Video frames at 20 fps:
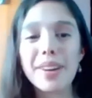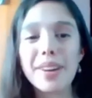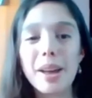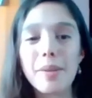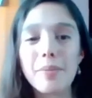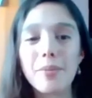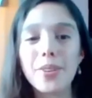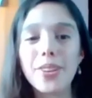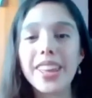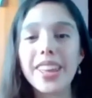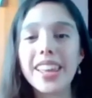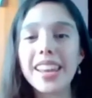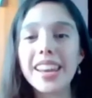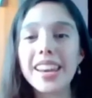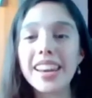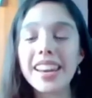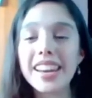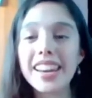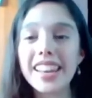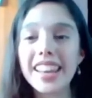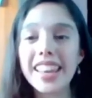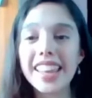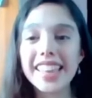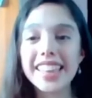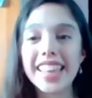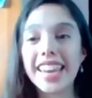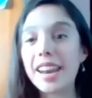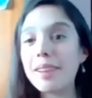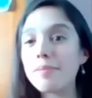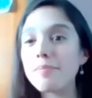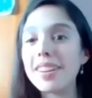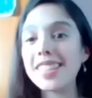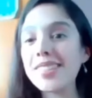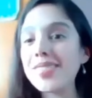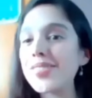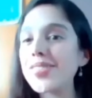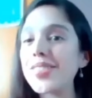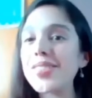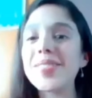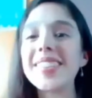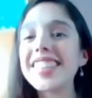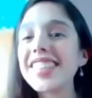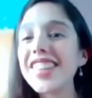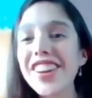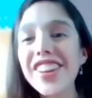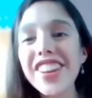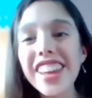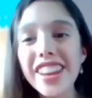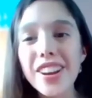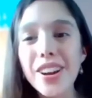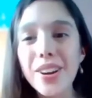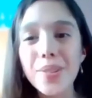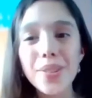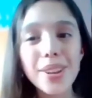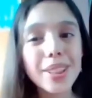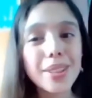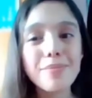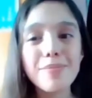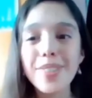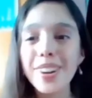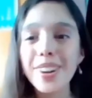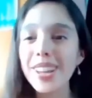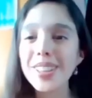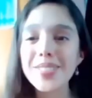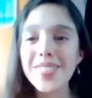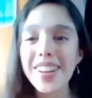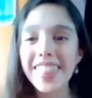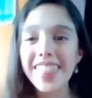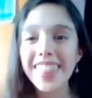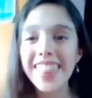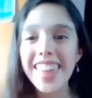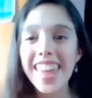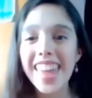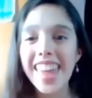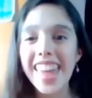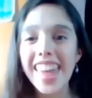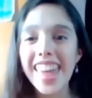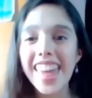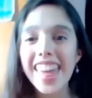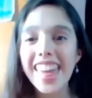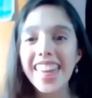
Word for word: para poder tener más información y que nos cuente un poquito más de,